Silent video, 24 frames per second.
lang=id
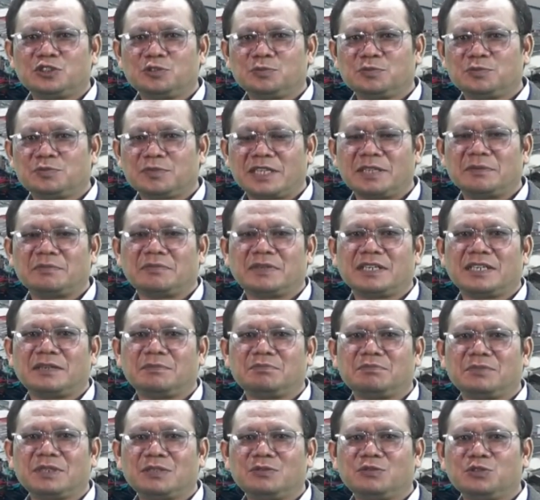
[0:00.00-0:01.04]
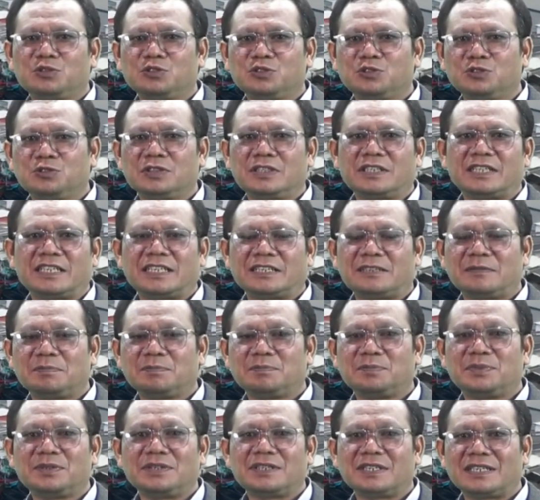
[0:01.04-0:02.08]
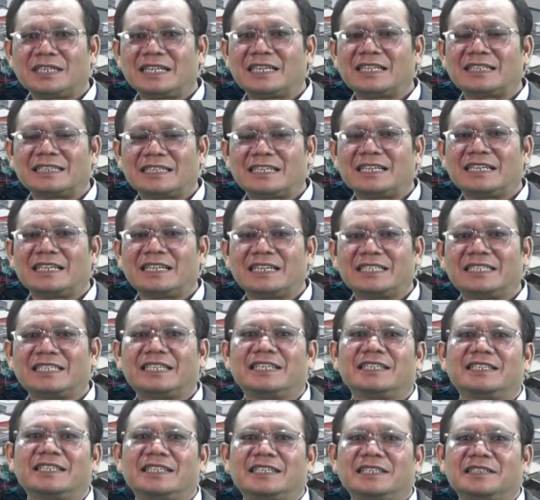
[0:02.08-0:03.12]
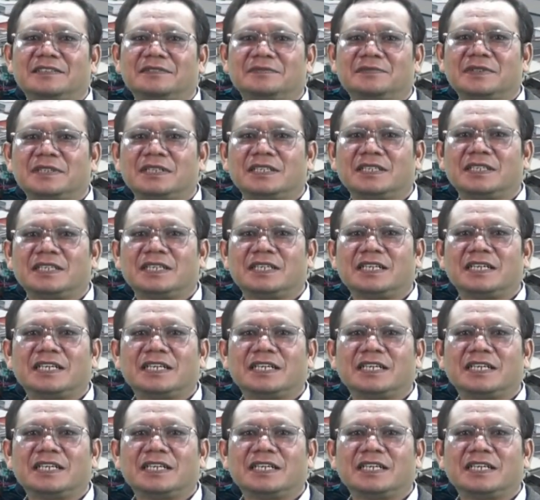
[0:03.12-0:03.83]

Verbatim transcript: dan subtema mewujudkan penata layanan